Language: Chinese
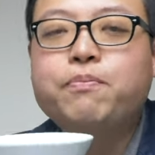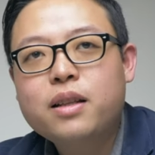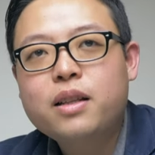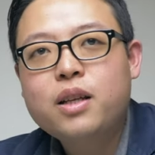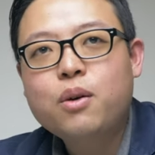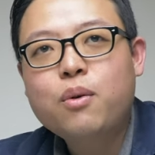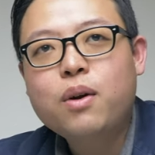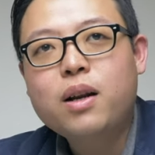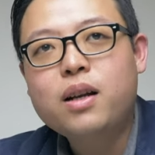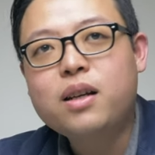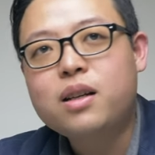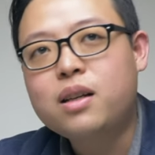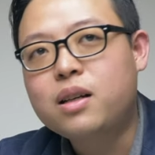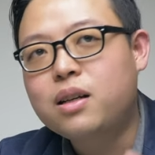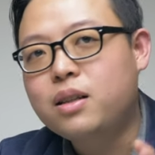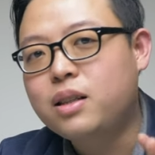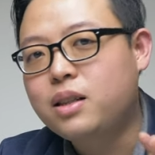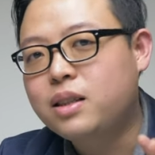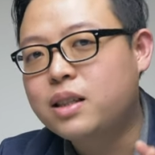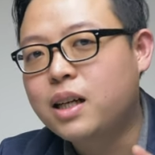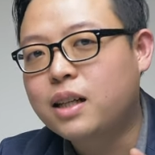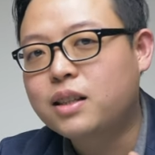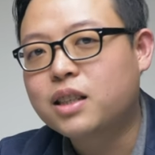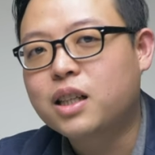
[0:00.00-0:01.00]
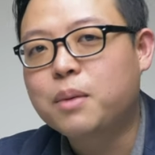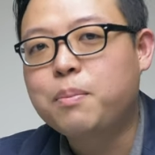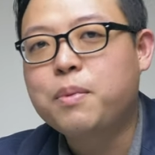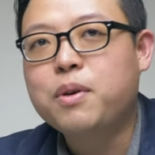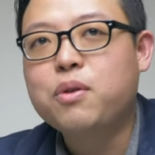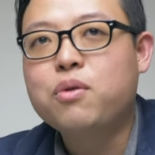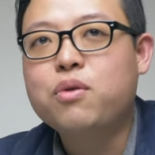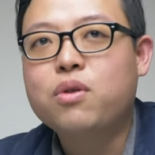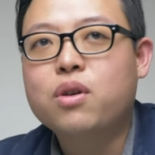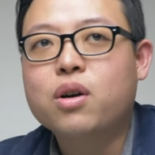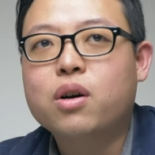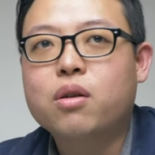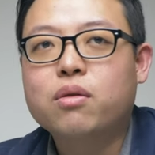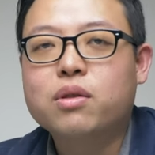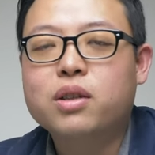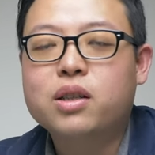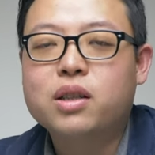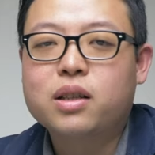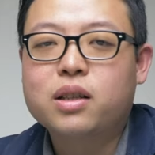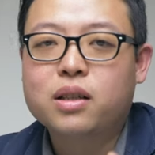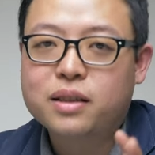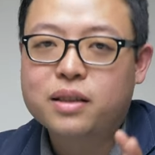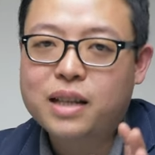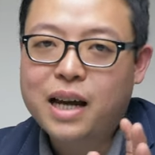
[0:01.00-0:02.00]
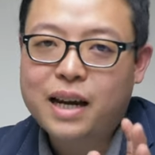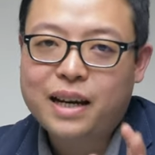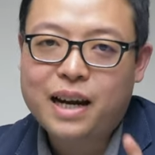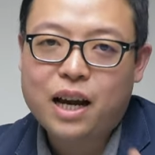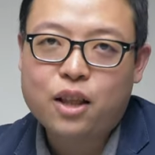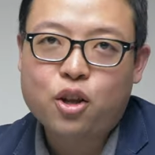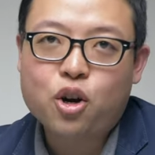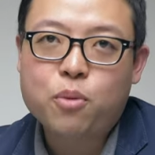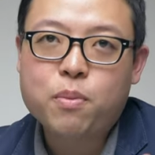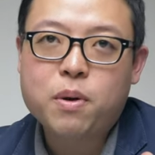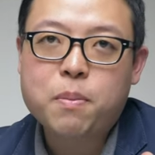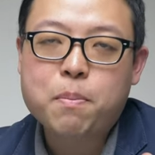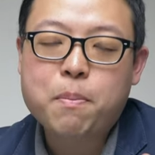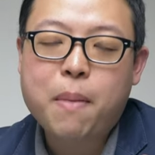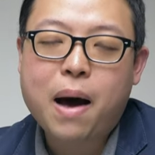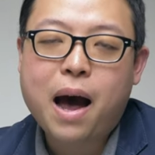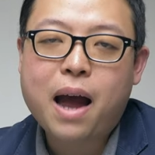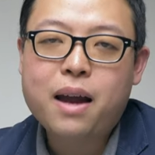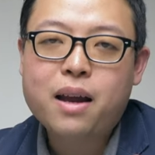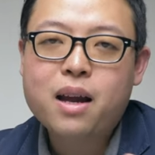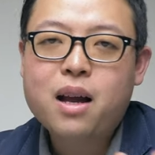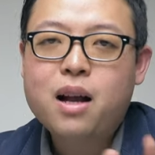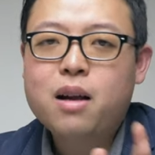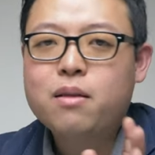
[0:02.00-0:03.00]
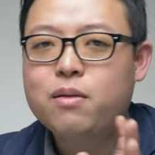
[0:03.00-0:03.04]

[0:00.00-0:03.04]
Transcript: 听完了以上这个比喻以后呢，大家应该都明白，